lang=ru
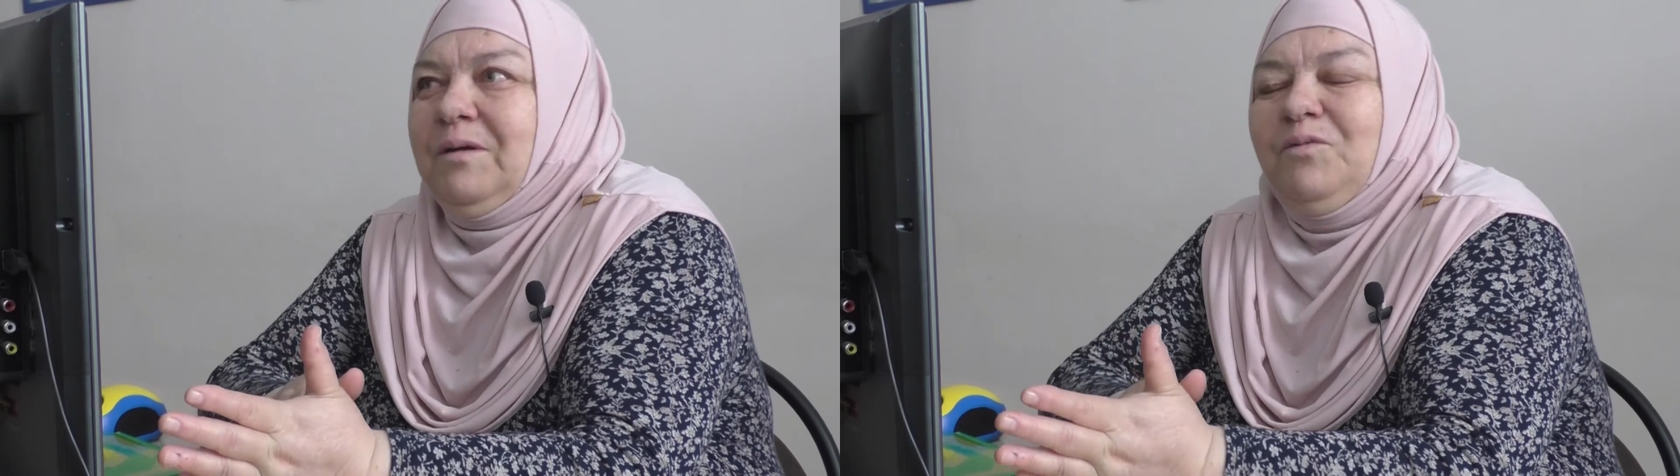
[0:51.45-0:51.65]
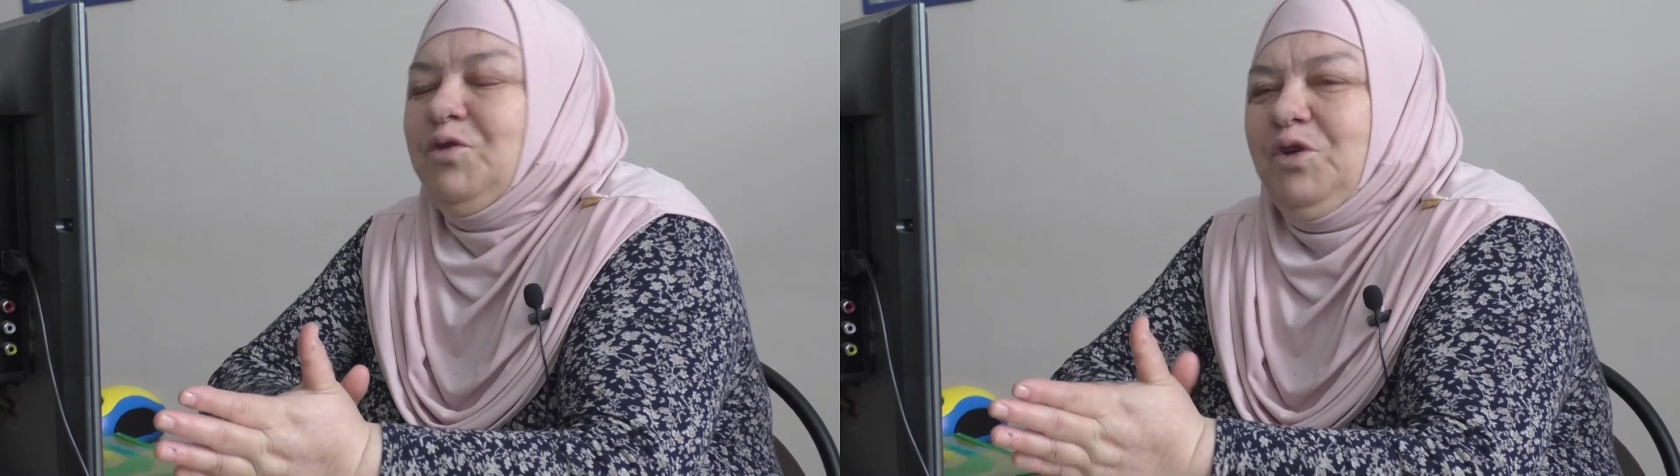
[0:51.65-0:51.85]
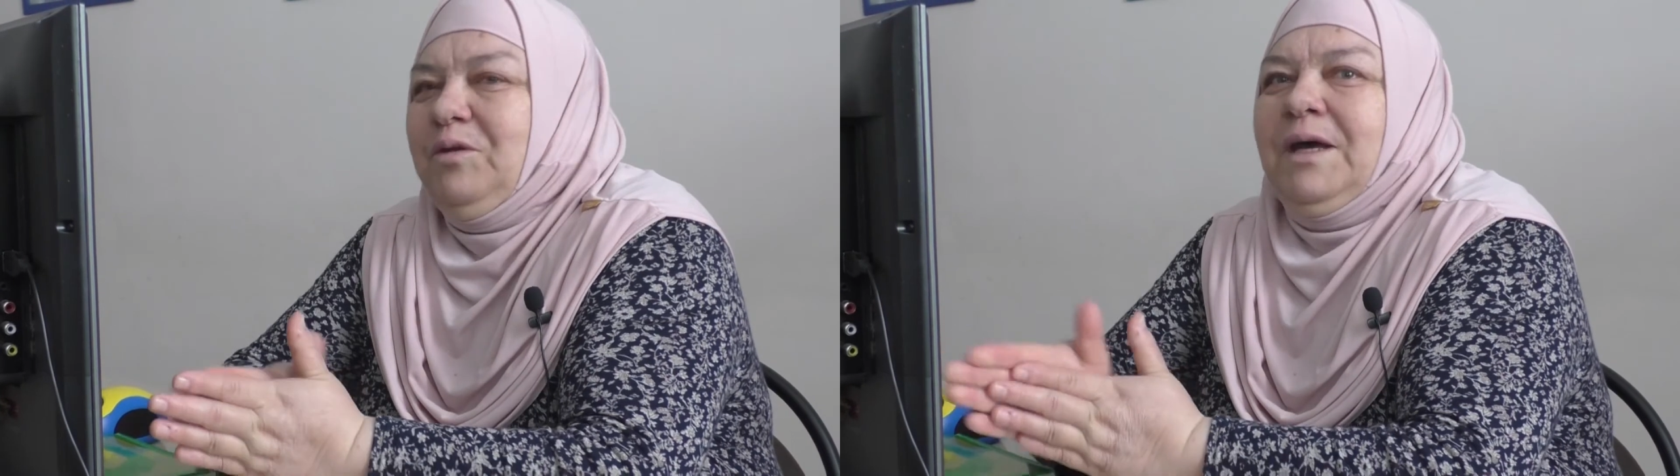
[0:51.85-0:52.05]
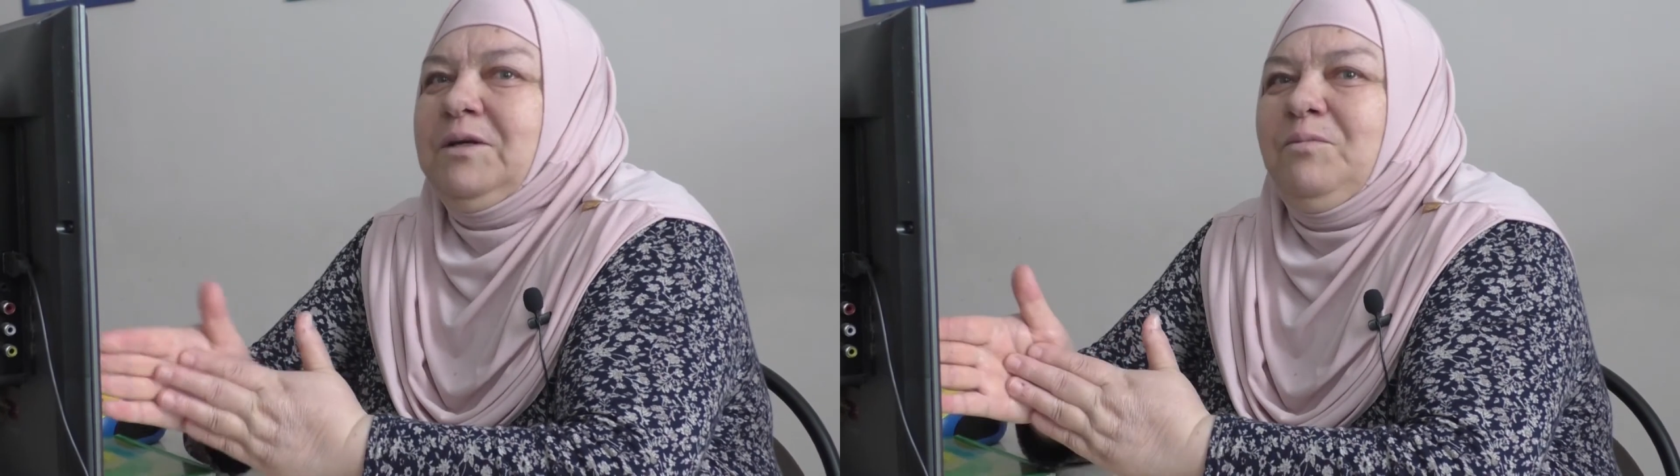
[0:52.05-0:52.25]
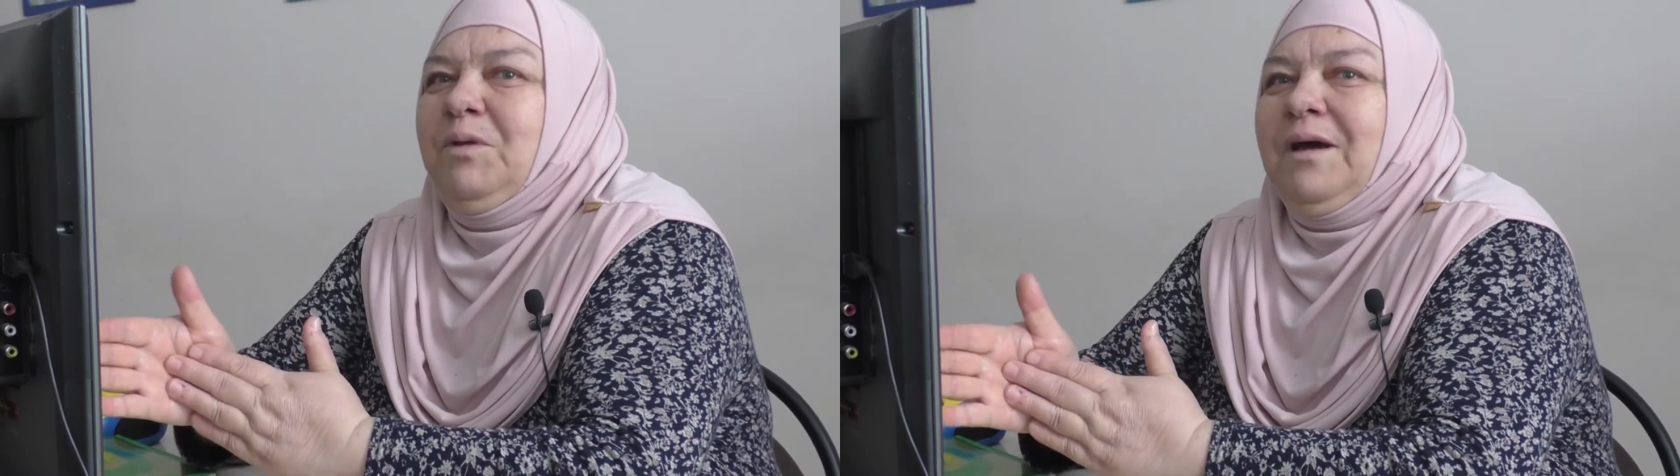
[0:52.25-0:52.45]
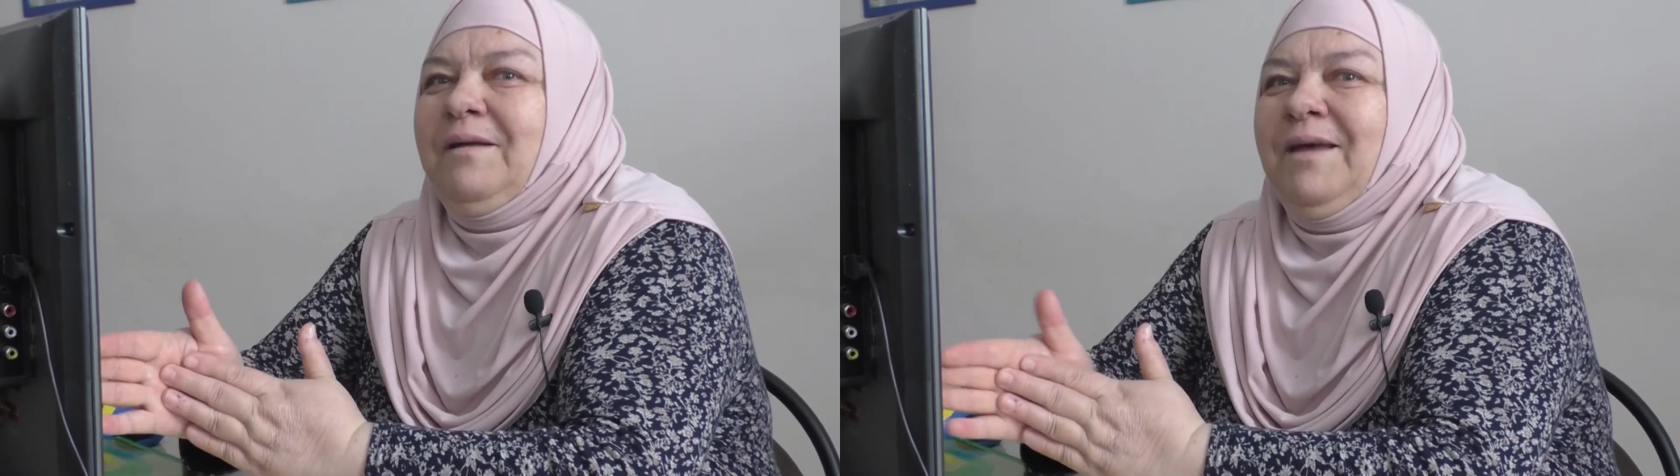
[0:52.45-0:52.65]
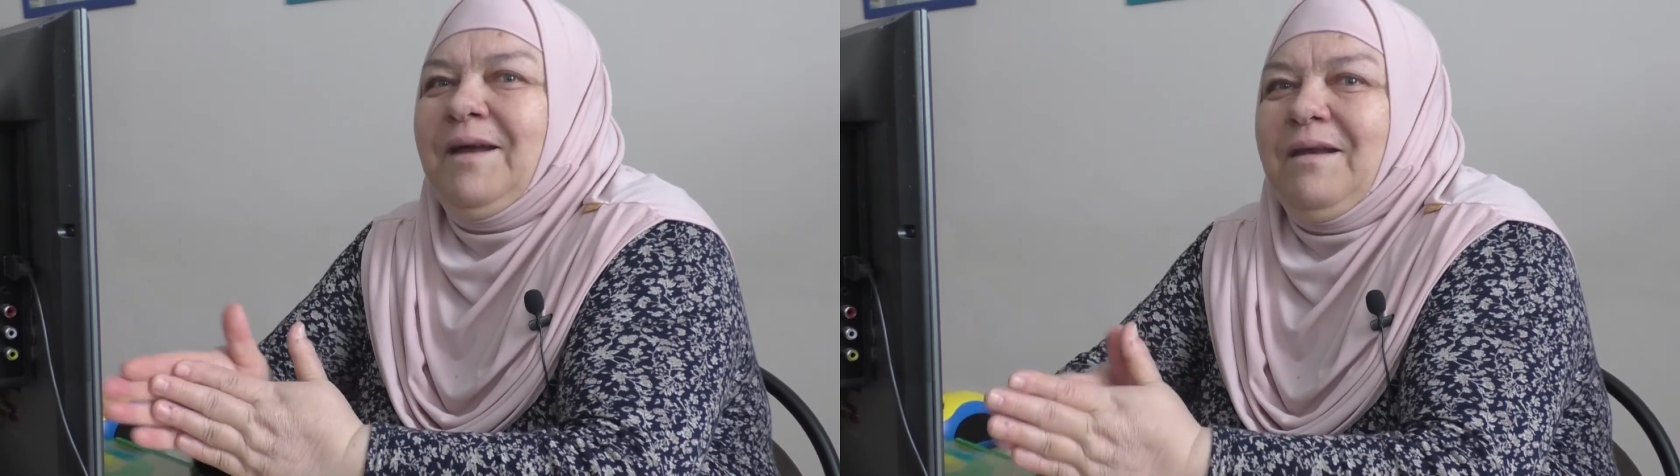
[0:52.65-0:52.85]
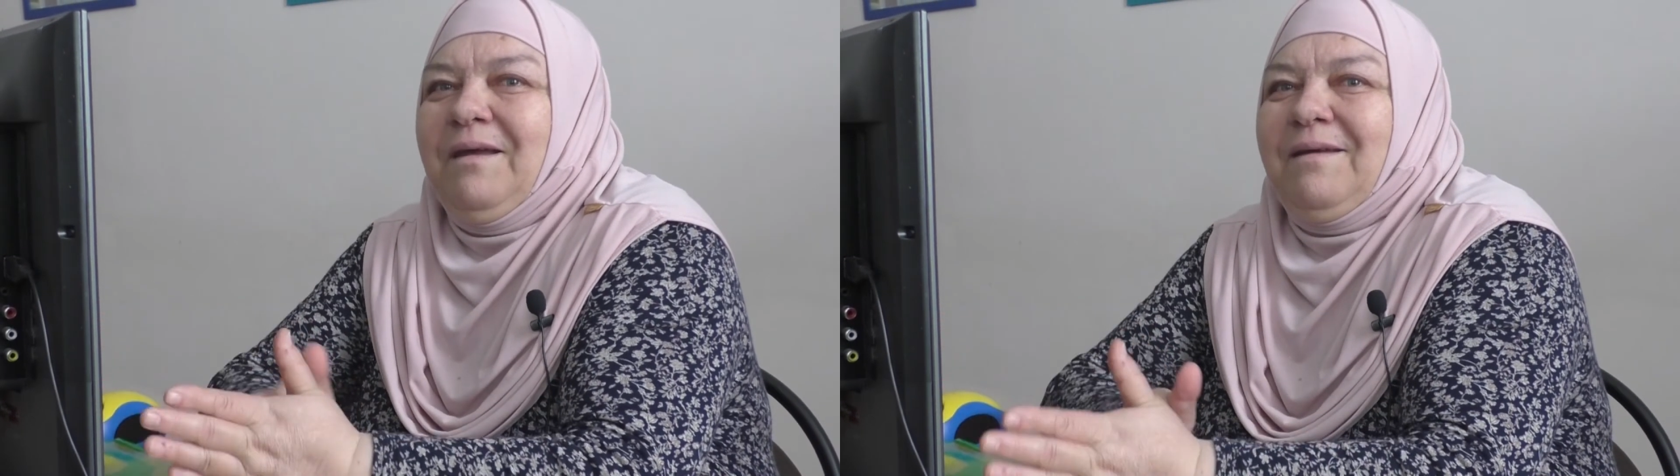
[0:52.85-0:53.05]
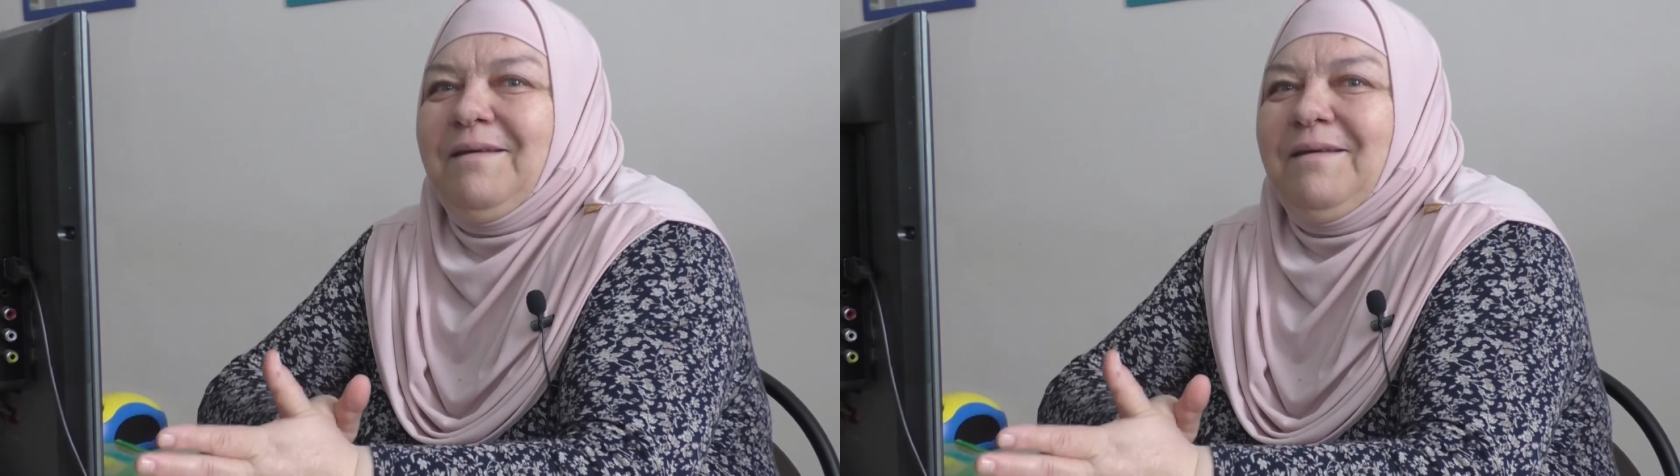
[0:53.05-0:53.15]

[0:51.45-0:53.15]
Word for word: очень даже благодарна.